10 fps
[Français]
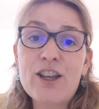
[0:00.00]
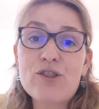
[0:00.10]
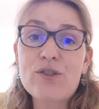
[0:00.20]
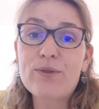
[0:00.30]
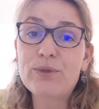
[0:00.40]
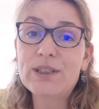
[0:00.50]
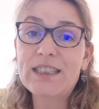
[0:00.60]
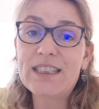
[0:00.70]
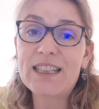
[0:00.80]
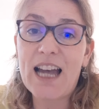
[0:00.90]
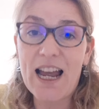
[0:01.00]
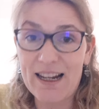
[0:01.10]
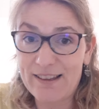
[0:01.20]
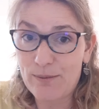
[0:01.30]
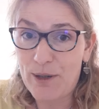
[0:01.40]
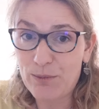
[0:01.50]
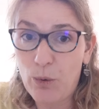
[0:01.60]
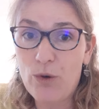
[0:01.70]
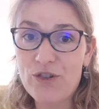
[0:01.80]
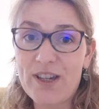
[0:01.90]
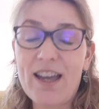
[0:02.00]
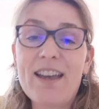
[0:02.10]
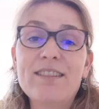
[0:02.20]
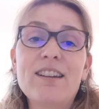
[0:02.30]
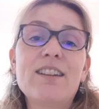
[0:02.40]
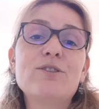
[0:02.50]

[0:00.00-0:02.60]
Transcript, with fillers: Je vous dis à la semaine prochaine.